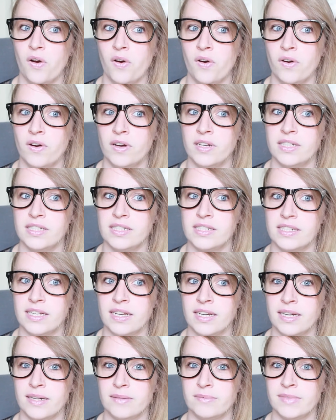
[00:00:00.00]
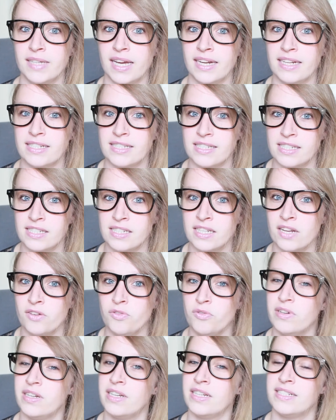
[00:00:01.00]
Und ähm, ja, das ist
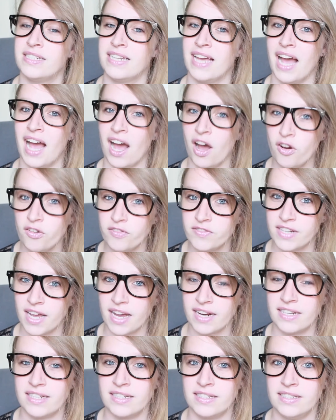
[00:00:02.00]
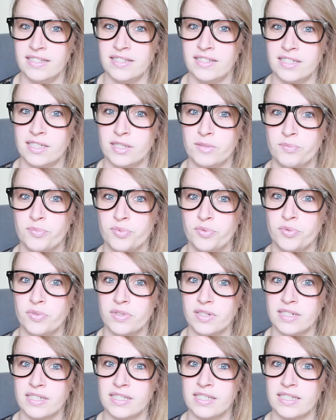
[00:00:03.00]
nur der Auftakt äh, dieses
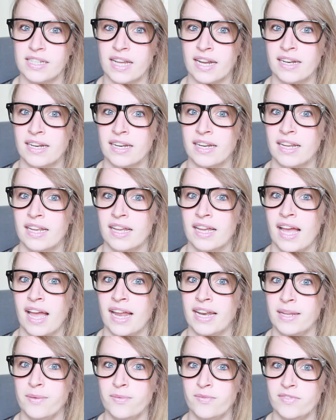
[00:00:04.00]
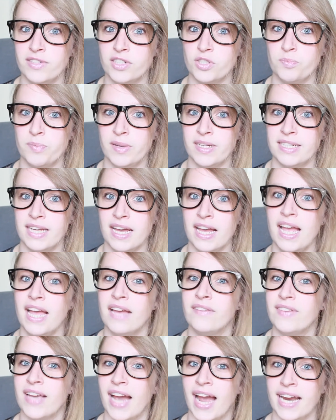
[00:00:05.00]
Buches. Dann erleben wir später,
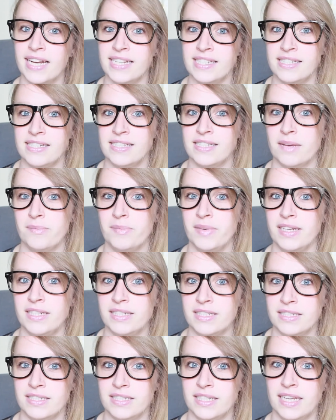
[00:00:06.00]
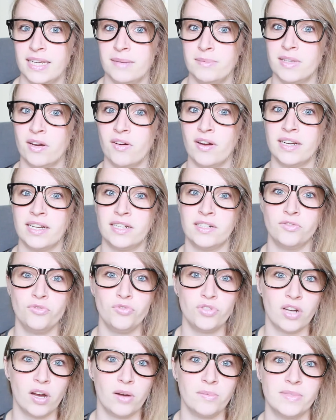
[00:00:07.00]
wie eines dieser dieser Mädchen, die eben auch an der
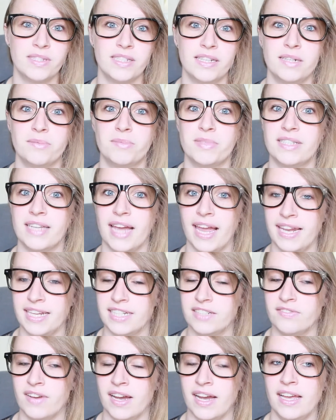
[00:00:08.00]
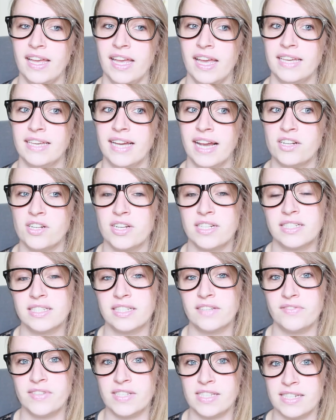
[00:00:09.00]
Duschraumszene beteiligt war, ja ein schlechtes
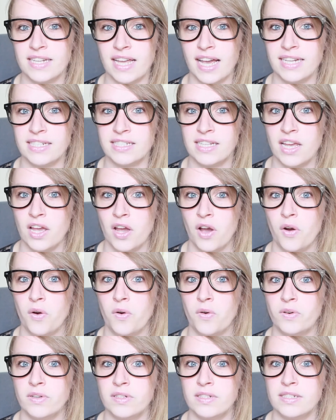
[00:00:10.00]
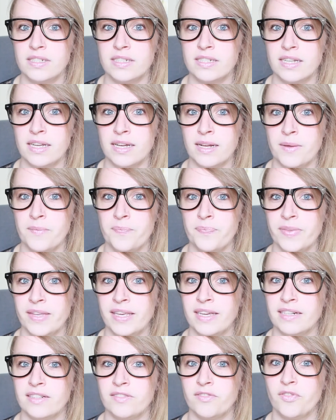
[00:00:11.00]
Gewissen hat und ähm,
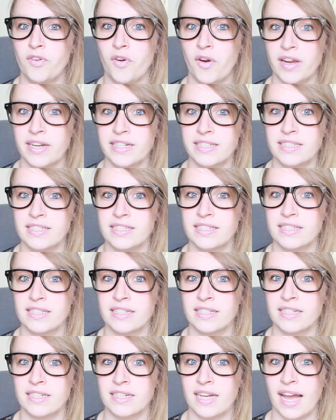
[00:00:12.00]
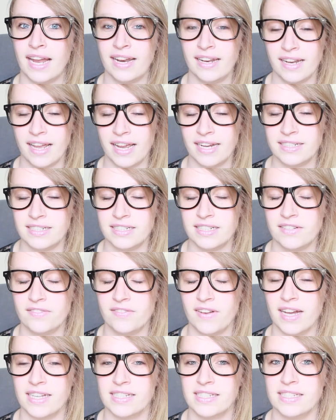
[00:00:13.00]
ihren Freund äh, anleitet,
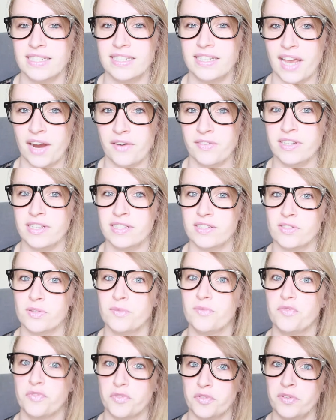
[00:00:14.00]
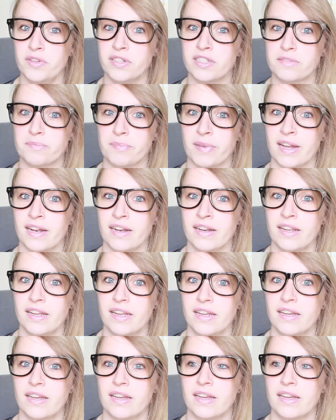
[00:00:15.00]
quasi Carrie zum Frühlingsball